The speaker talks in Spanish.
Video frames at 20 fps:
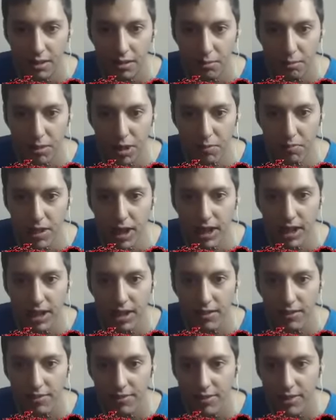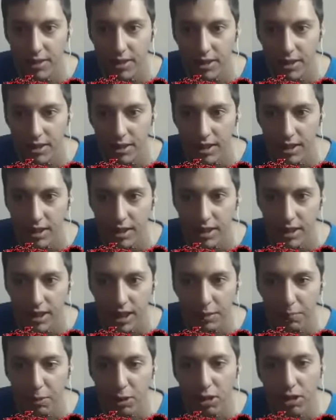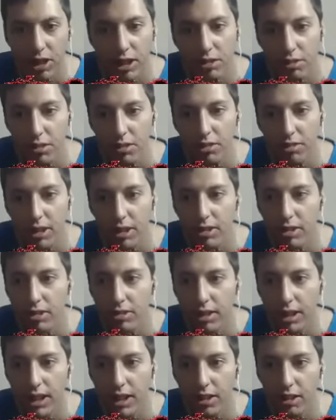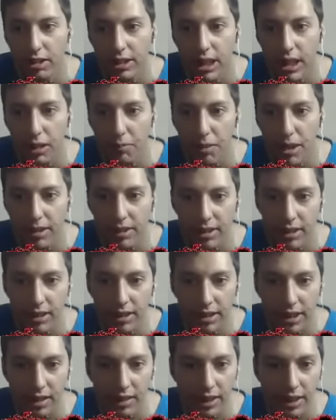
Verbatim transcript: muy mala. Y por lo que estuvimos viendo en todas las notas, la madre de Travis